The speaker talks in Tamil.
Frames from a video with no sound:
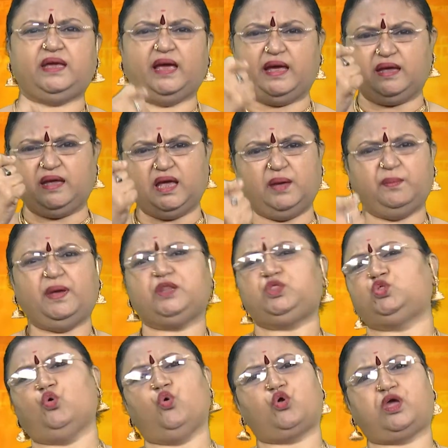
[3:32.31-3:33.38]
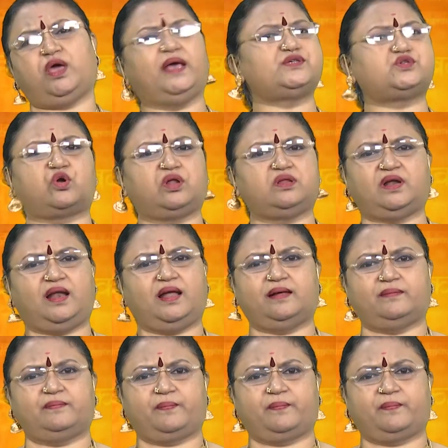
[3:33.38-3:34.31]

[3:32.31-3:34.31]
எங்கேயுமே தூக்கியே சொன்னதில்லை